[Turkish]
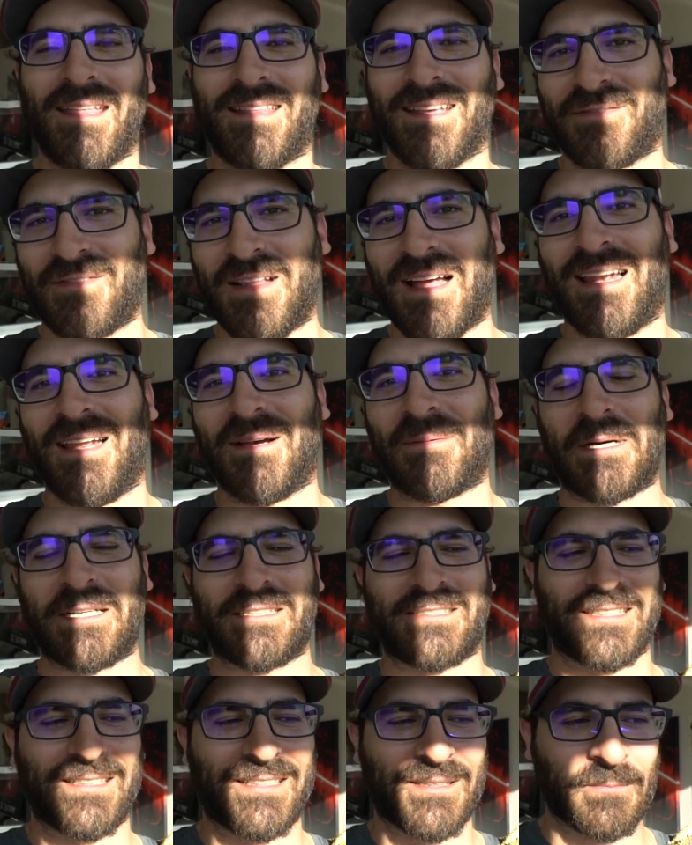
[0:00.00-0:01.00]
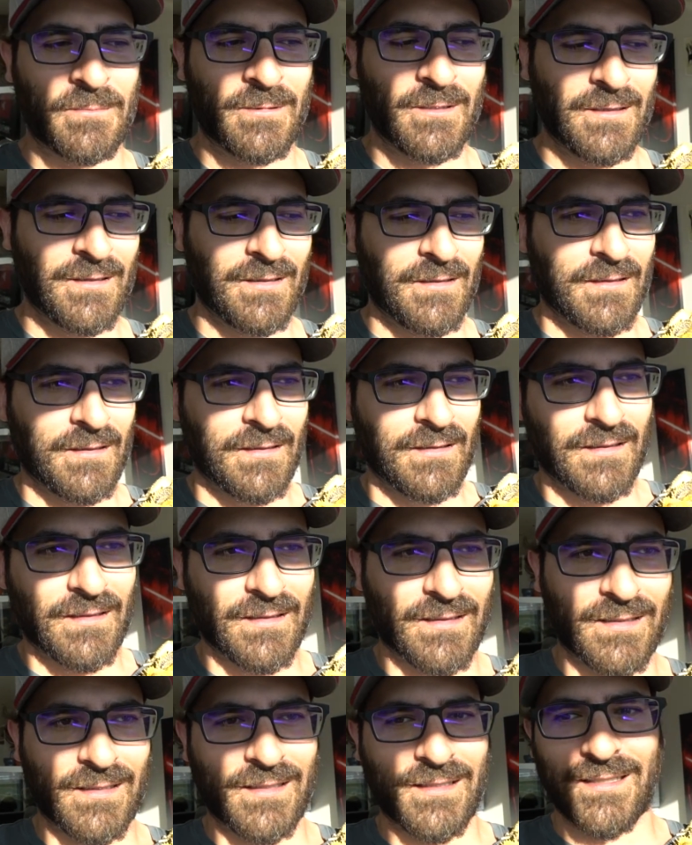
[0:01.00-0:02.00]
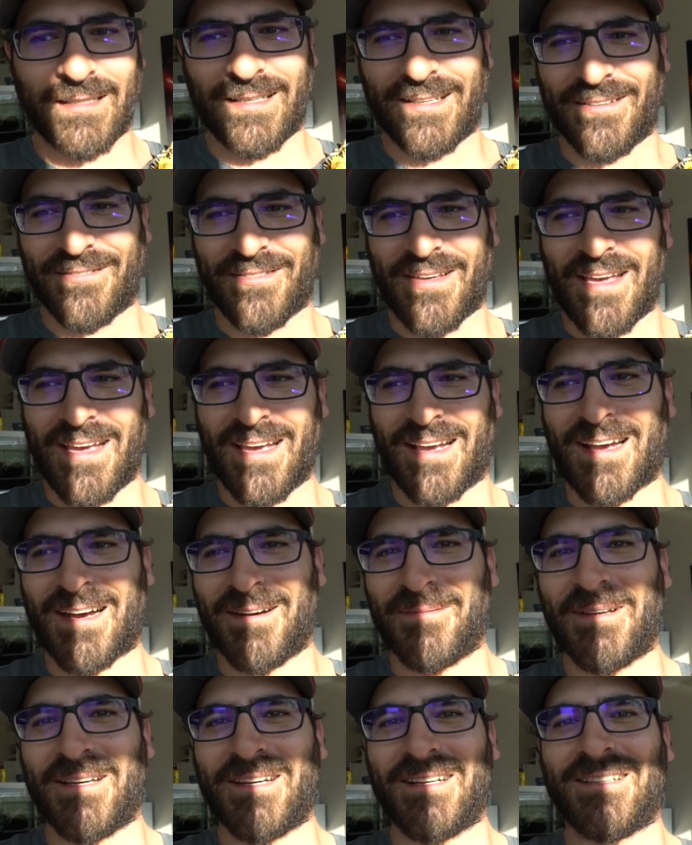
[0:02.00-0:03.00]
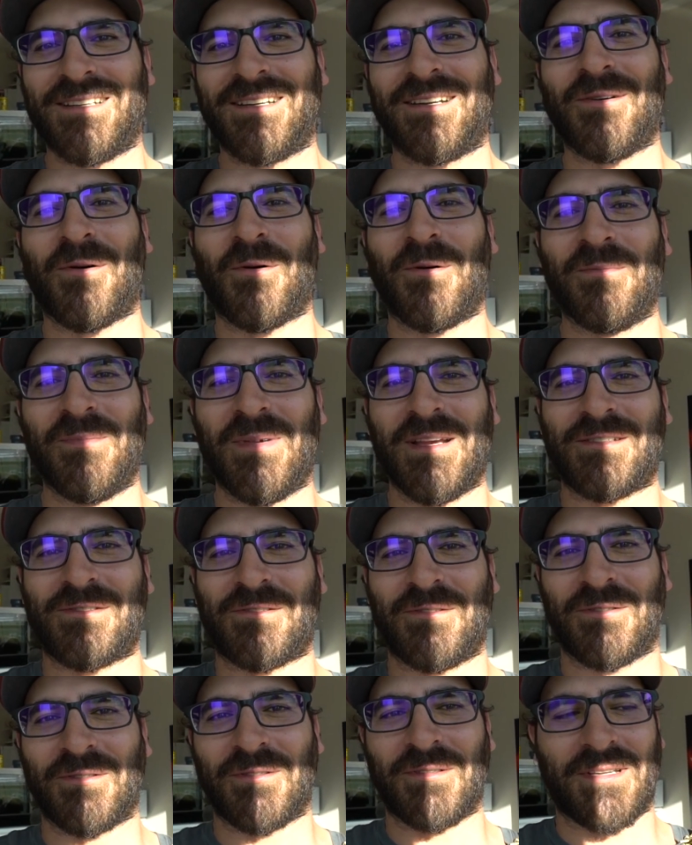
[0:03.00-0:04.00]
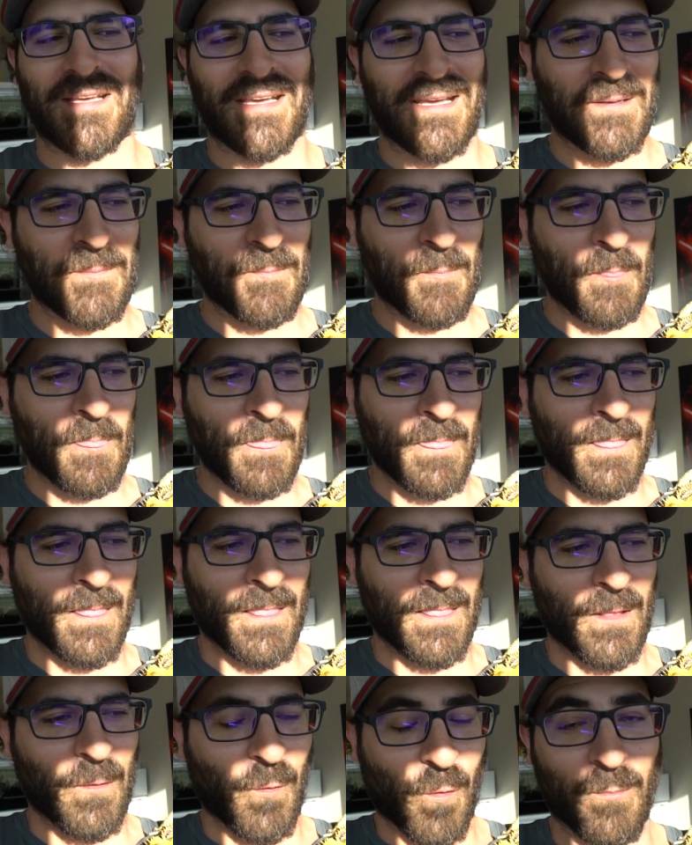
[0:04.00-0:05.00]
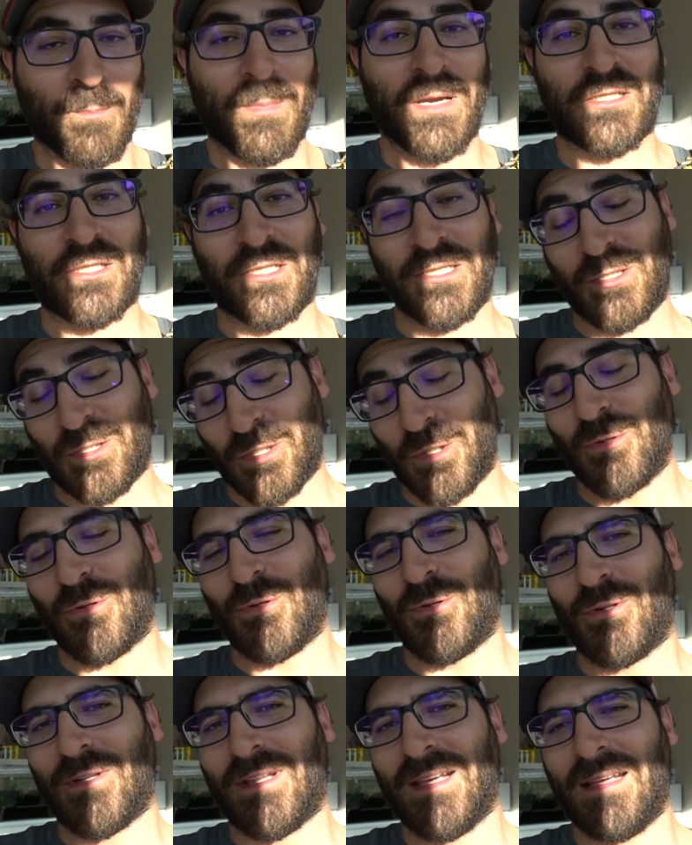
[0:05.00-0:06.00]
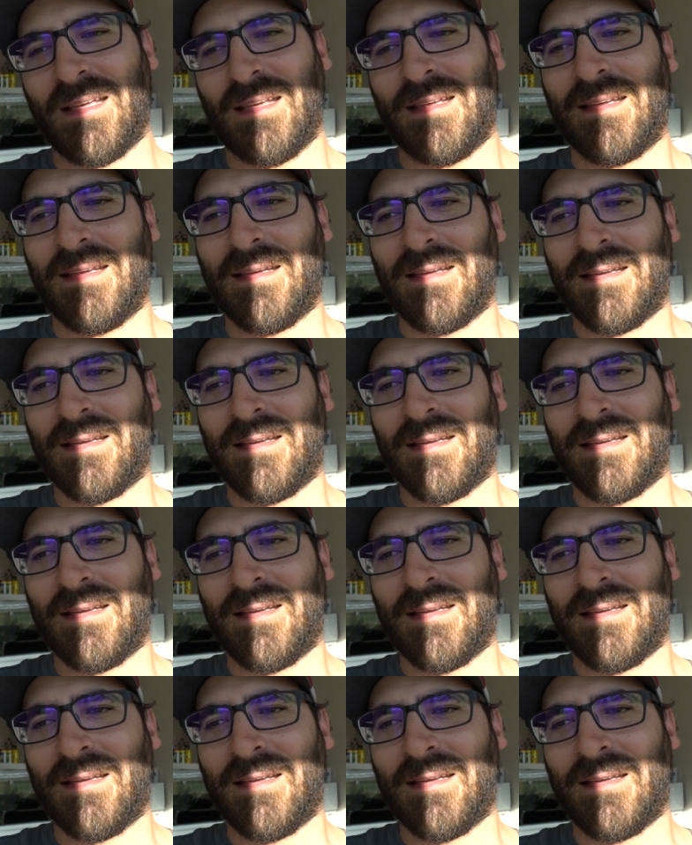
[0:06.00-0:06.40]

hedeflerle başladım. Ee, ve kameranın 15 gününde 15. gününde